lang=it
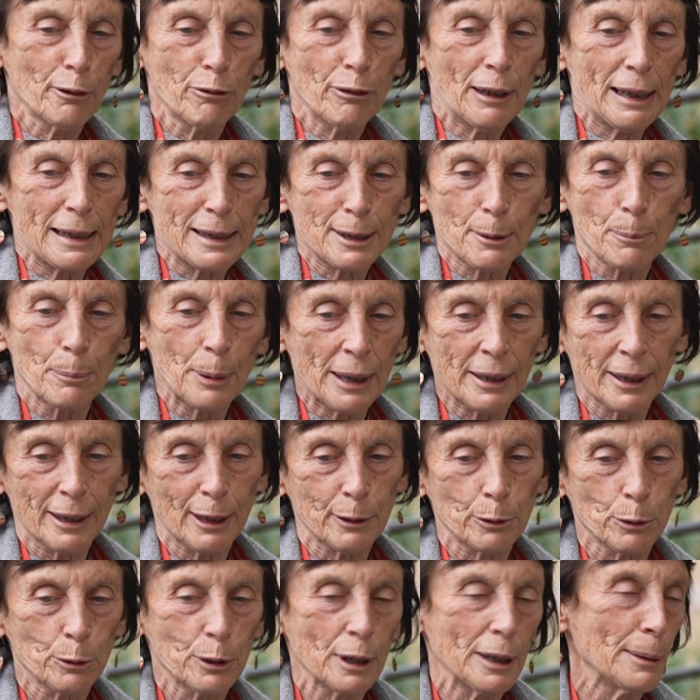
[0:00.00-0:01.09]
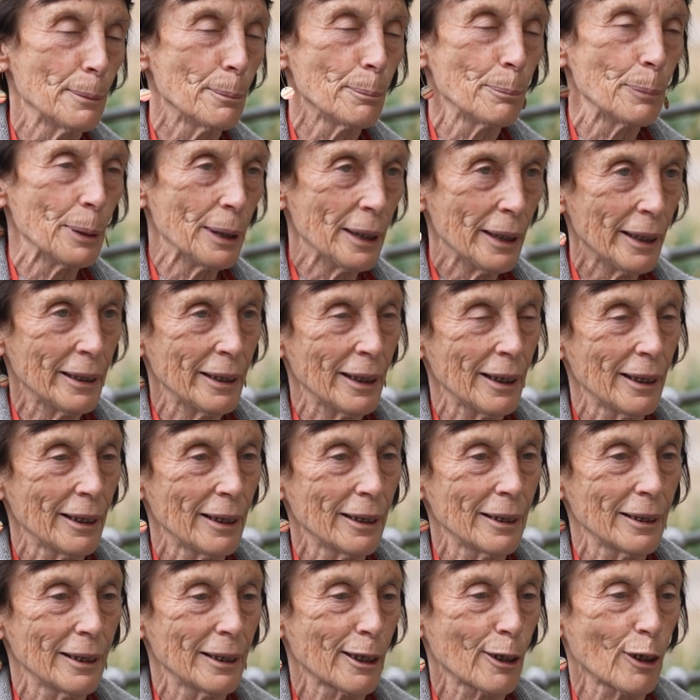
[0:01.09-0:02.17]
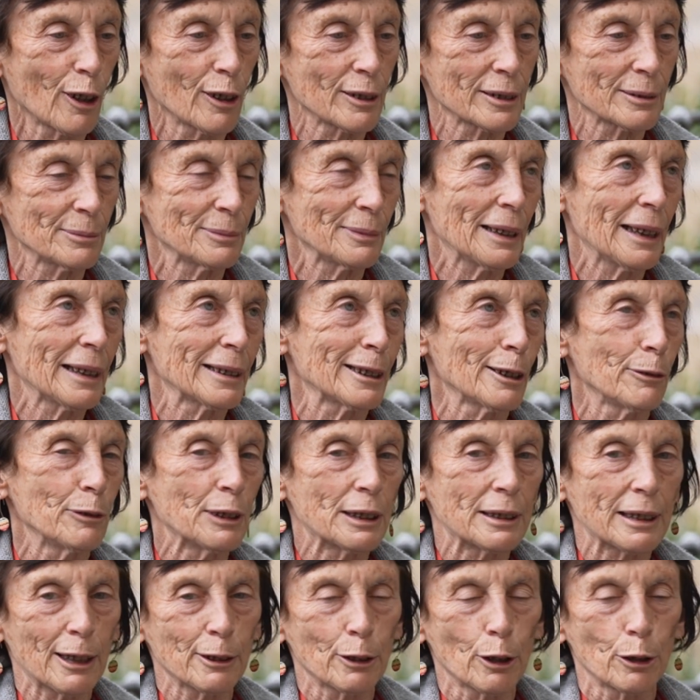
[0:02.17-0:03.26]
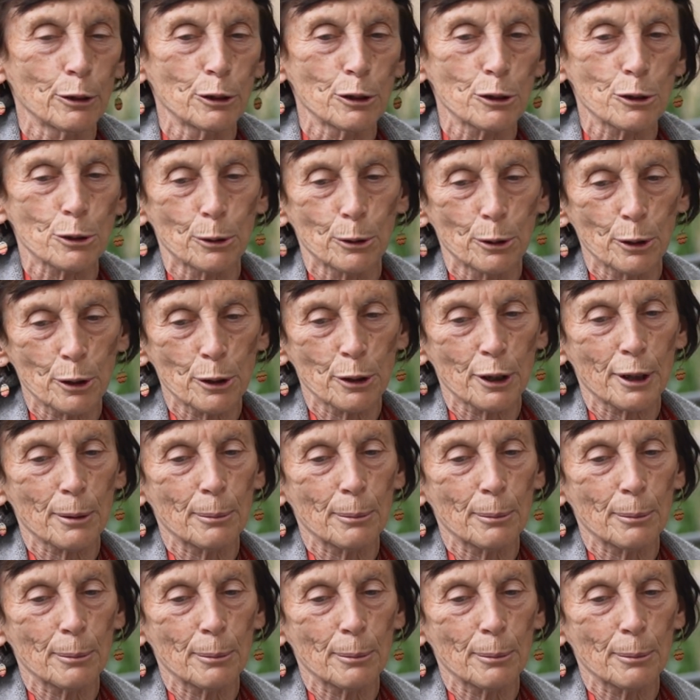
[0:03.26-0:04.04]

farsi prendere da tutti gli impegni, le, le, le attività di ogni giorno che